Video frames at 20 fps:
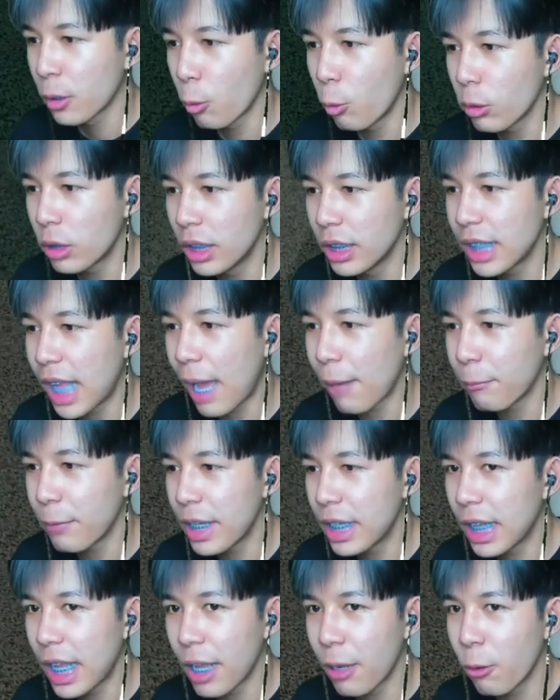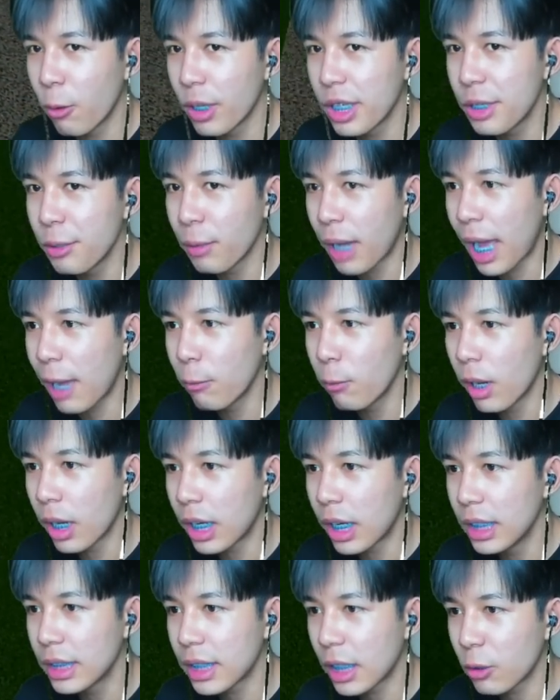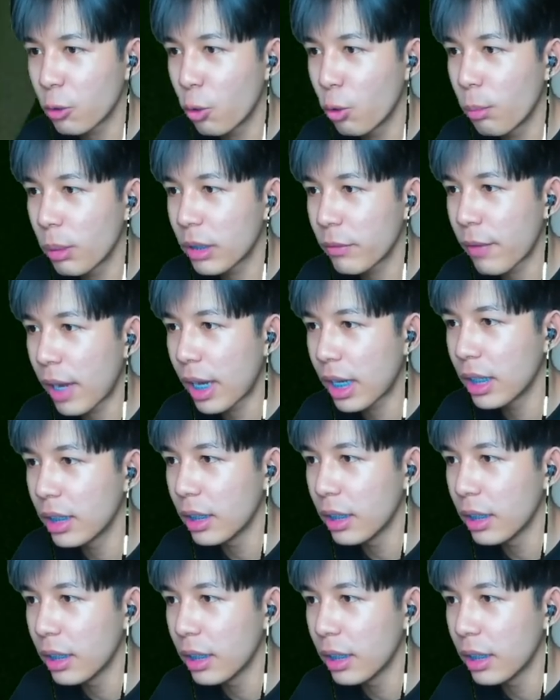กูถือดาบวิ่งเลย่วยหิวข้าวหัวเกินสันคงมาตะฟักเก๋อ